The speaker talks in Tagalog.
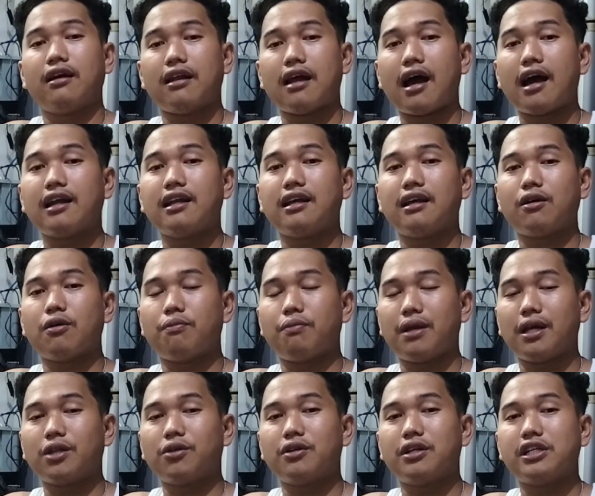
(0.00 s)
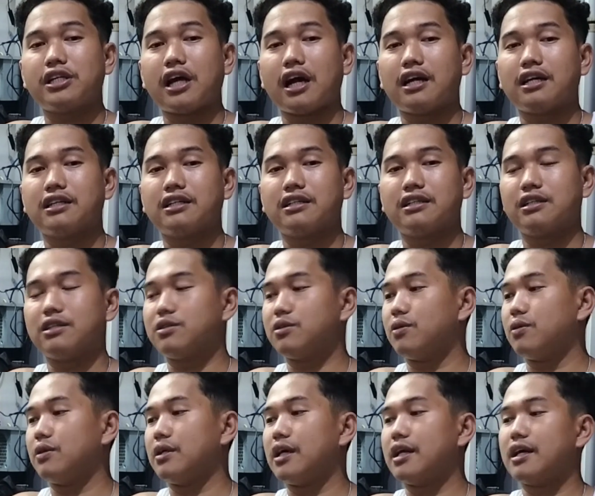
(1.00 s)
Naani kompleto ni siya.
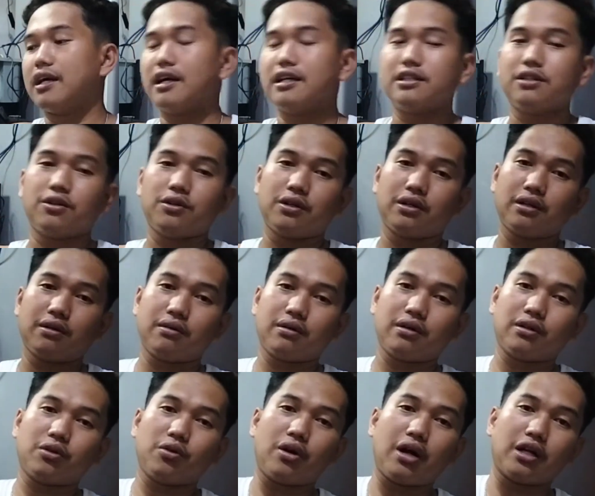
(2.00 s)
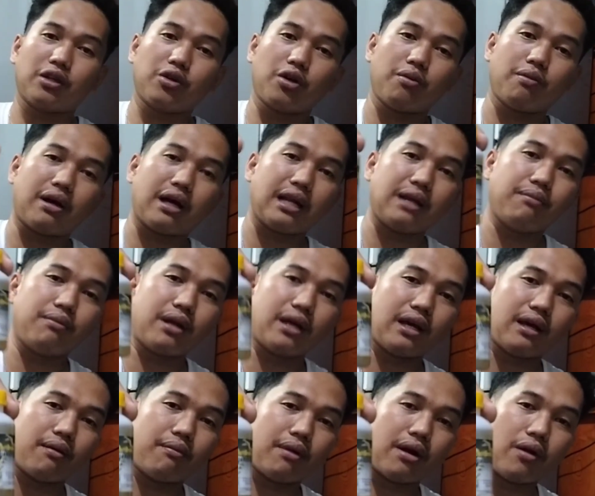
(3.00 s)
So nara guys so oh. tugatoy makalibre
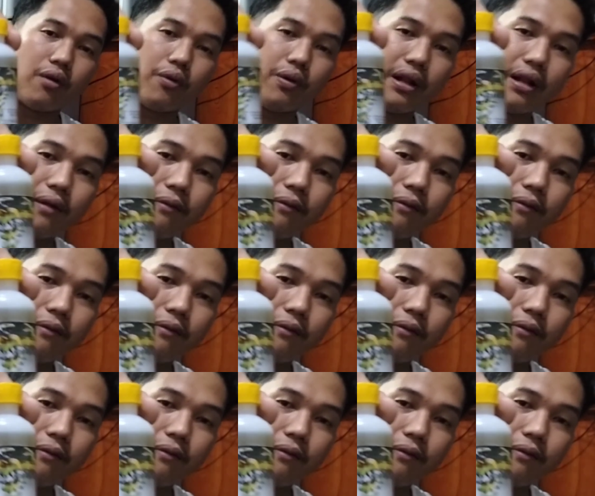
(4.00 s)
herbal.